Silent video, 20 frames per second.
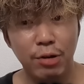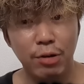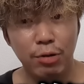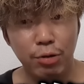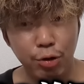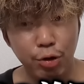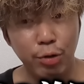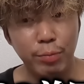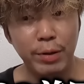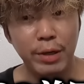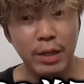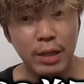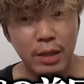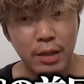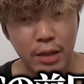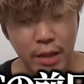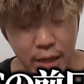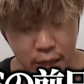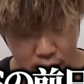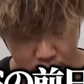の土曜日、
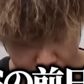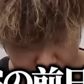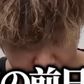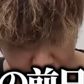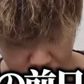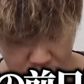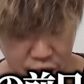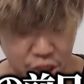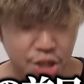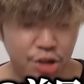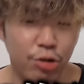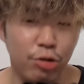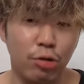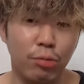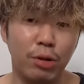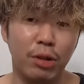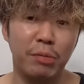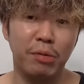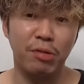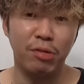えー、生配信しようと
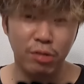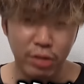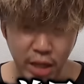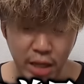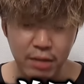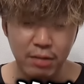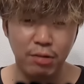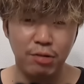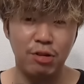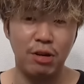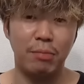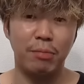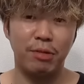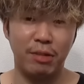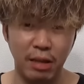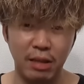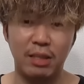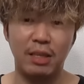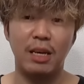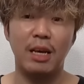思ってますので、そちらも
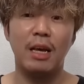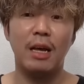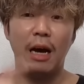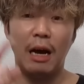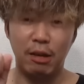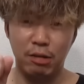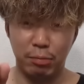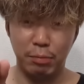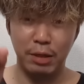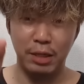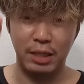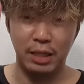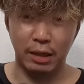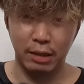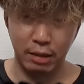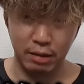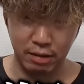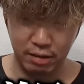ぜひ遊びに来てくだ